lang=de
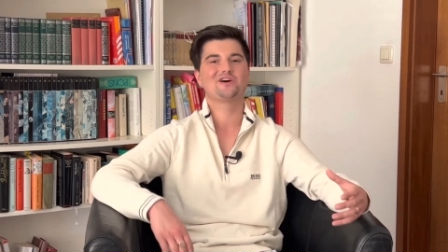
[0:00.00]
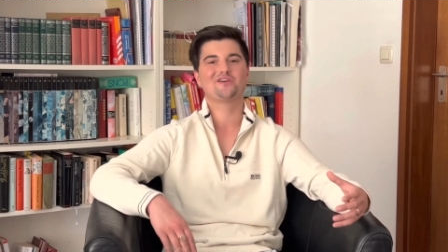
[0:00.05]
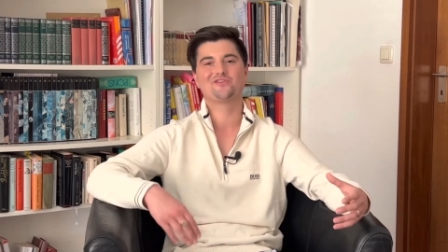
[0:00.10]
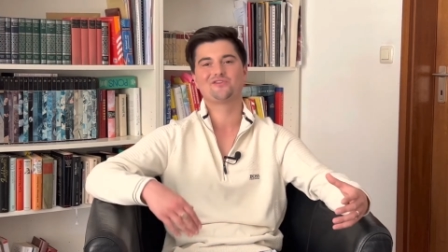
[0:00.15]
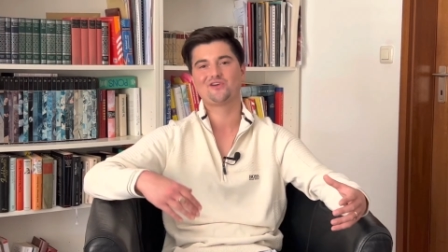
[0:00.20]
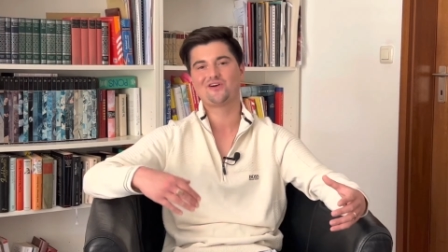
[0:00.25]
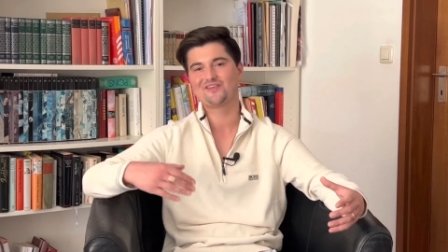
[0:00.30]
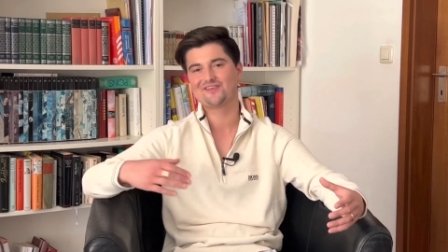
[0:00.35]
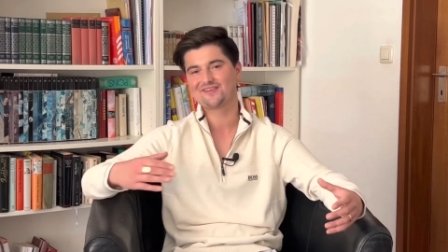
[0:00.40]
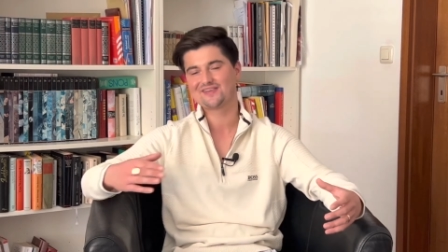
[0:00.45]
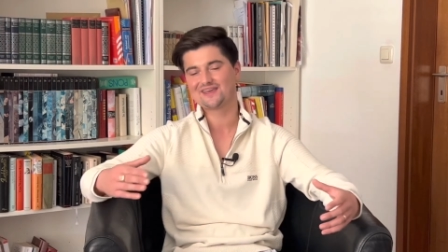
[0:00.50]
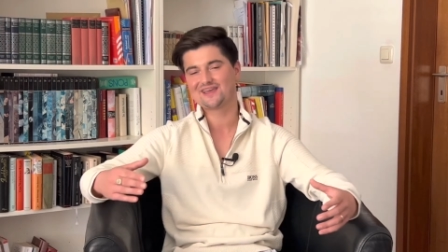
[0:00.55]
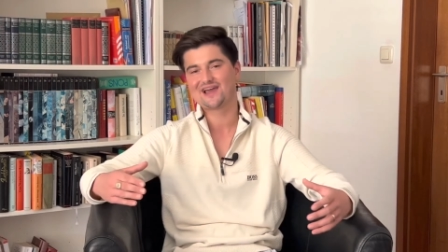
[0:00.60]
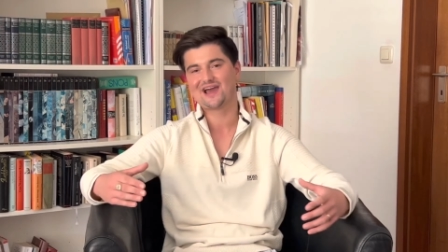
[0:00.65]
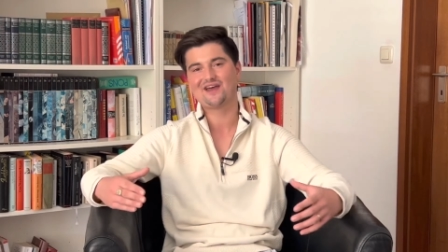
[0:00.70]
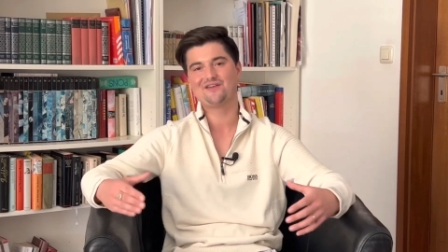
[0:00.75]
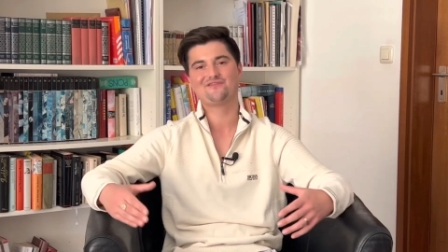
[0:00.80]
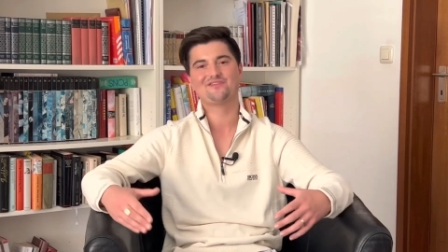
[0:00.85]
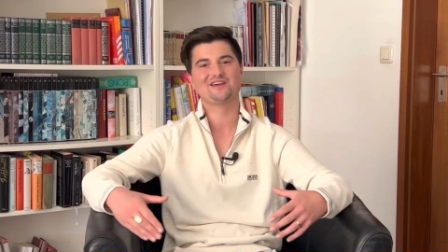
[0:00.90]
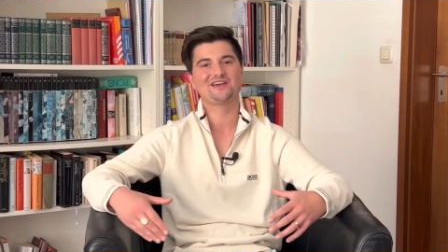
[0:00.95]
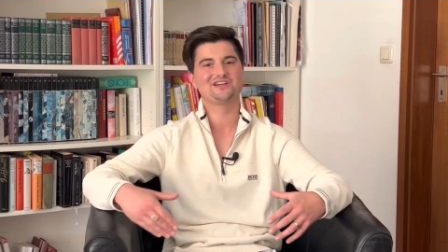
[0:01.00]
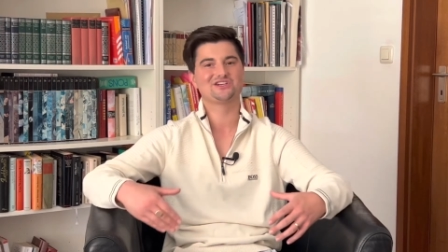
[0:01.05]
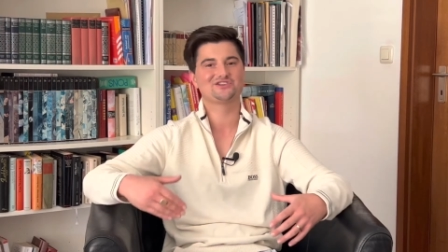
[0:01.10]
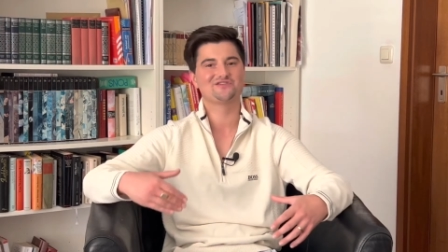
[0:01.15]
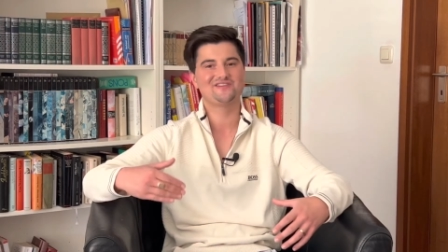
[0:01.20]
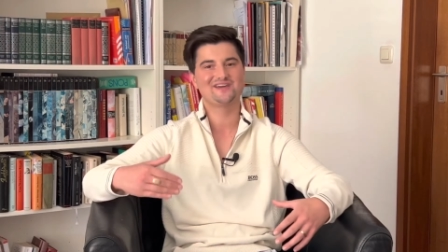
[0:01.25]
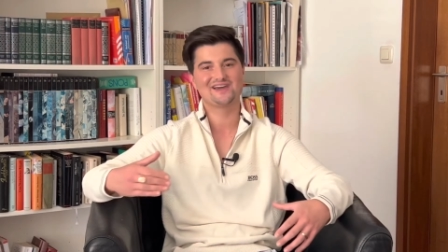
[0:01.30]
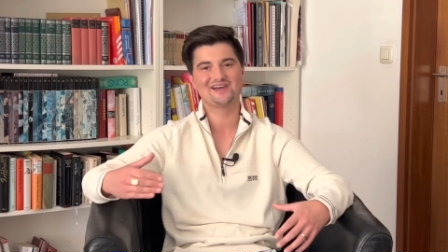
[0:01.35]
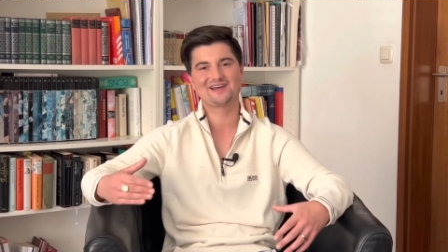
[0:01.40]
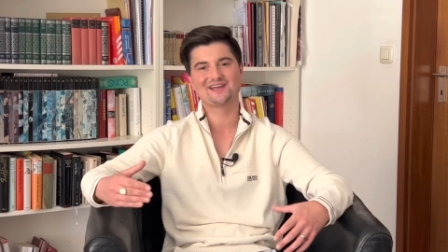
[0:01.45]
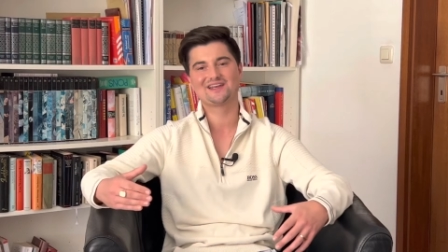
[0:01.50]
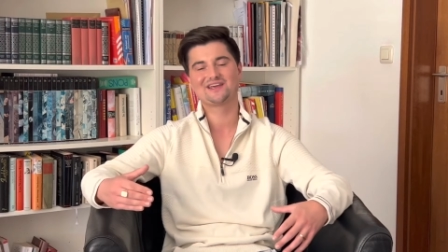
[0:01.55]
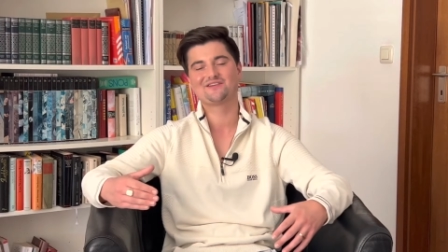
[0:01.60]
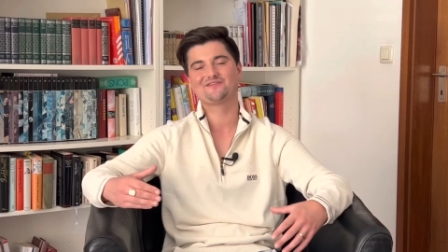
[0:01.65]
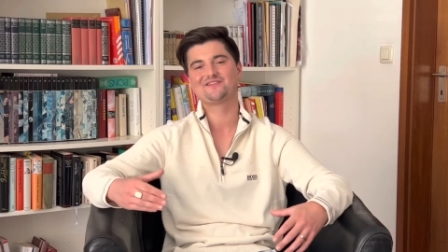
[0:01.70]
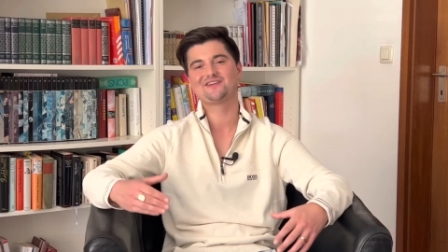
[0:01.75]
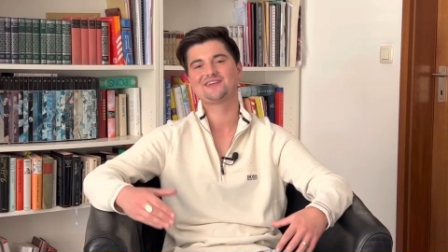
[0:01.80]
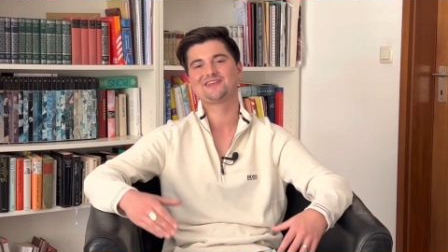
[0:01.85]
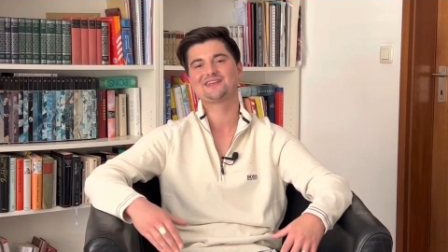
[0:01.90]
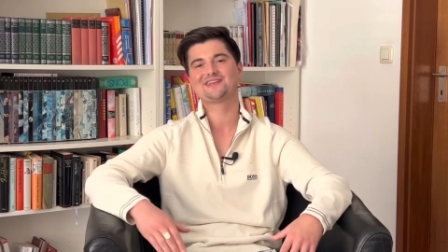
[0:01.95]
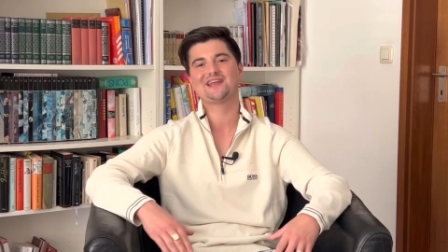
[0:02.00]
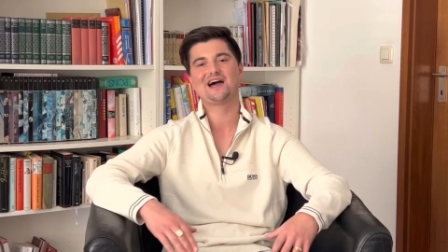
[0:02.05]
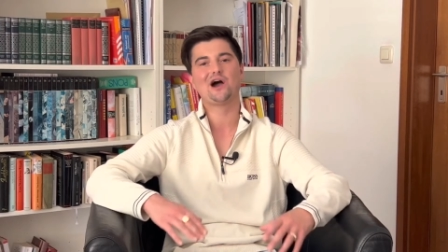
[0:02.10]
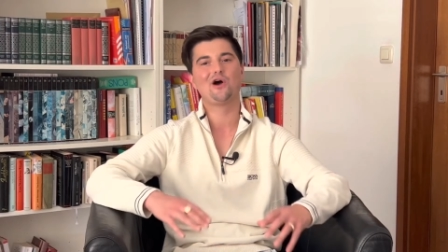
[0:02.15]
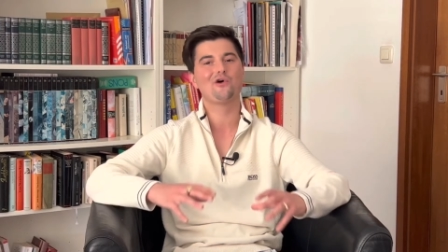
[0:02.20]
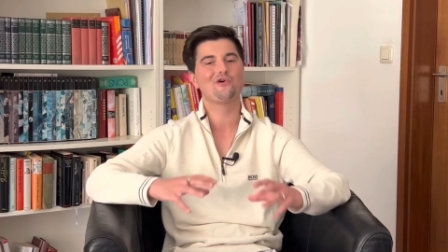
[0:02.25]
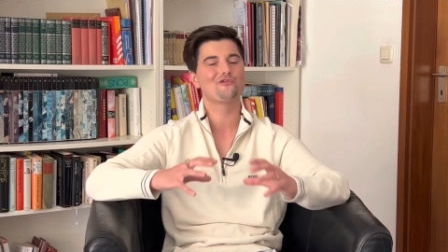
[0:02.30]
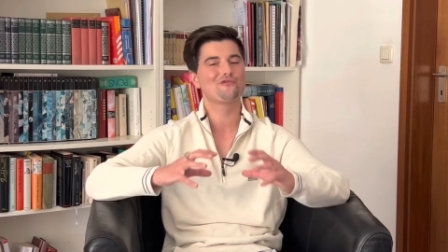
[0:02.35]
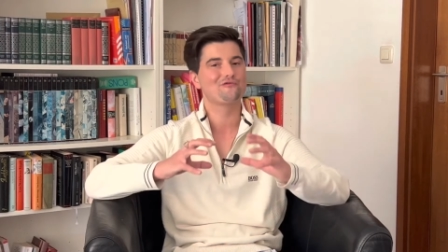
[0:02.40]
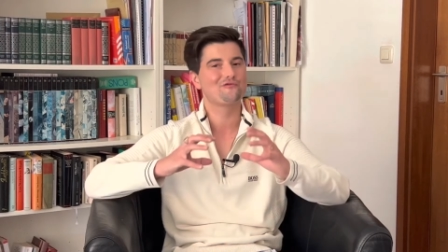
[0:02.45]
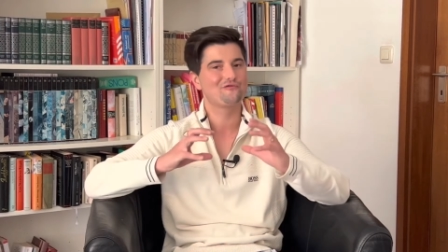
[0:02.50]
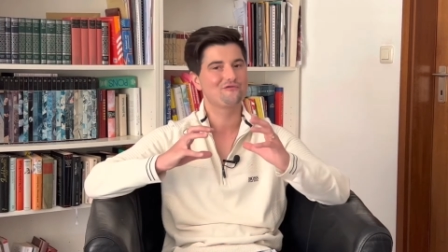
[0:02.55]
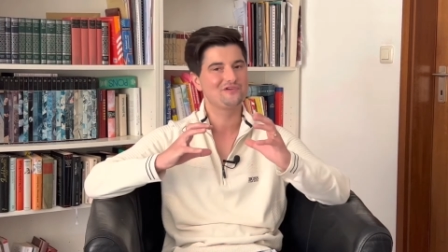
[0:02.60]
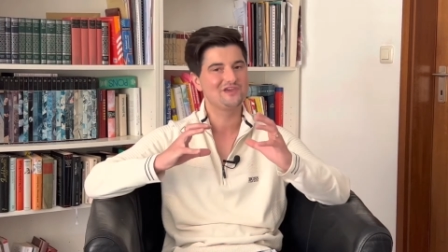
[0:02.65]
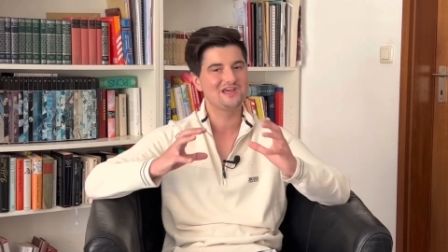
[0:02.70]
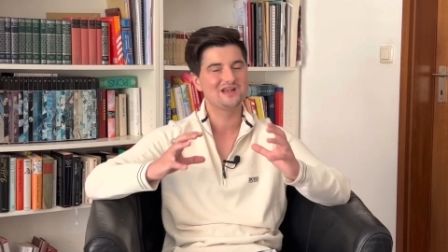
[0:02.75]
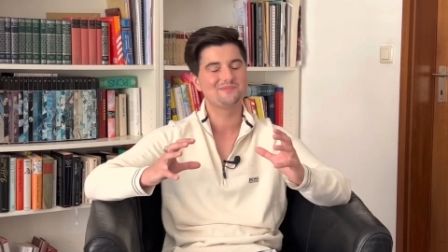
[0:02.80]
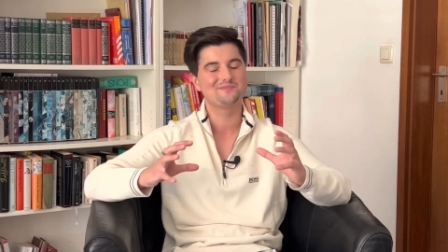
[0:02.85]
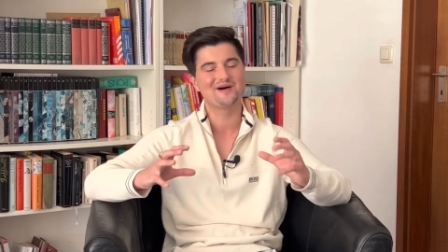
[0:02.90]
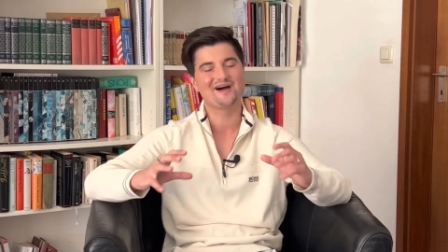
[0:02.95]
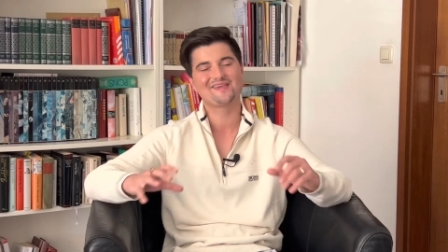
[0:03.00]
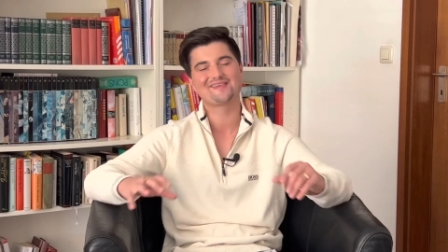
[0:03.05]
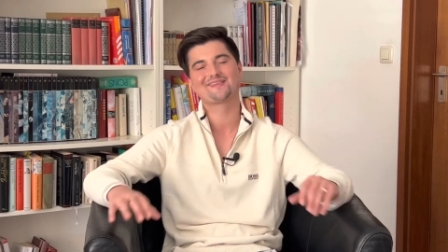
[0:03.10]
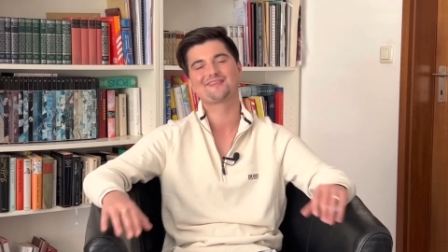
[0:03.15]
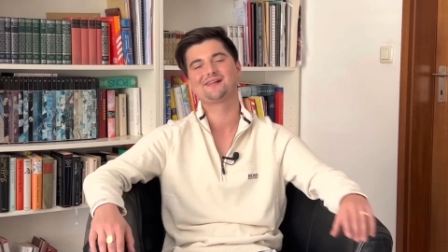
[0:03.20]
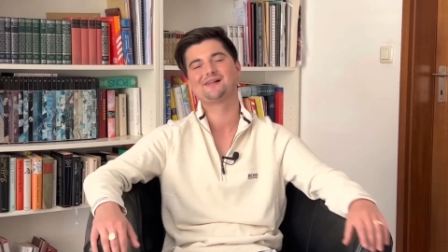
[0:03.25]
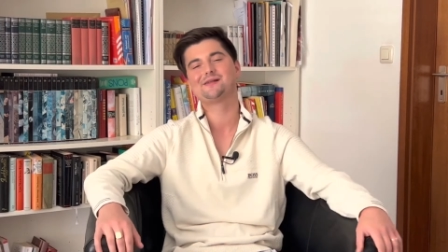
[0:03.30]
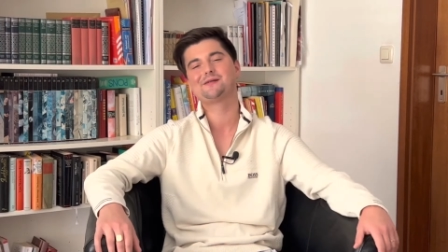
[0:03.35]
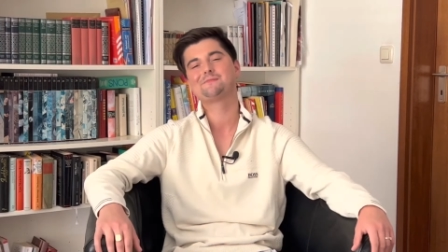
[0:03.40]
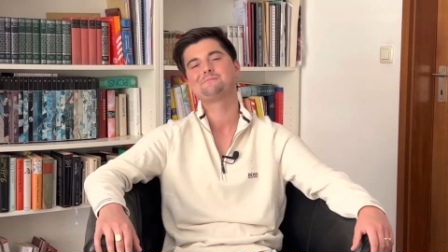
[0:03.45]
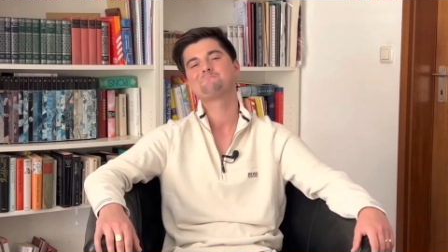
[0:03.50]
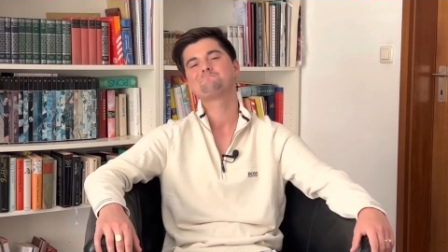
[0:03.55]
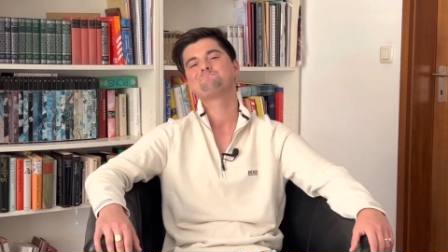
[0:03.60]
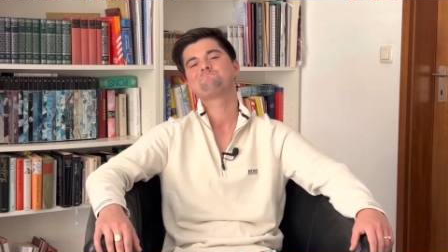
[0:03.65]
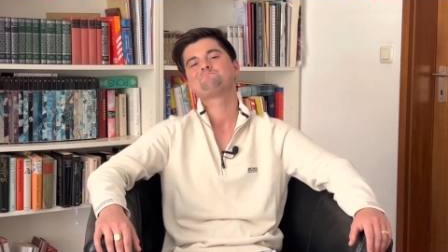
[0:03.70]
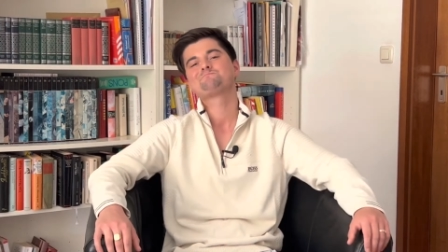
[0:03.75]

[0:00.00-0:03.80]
oder sonstigen einfach eher schwereren Gewichten auch viel basteln.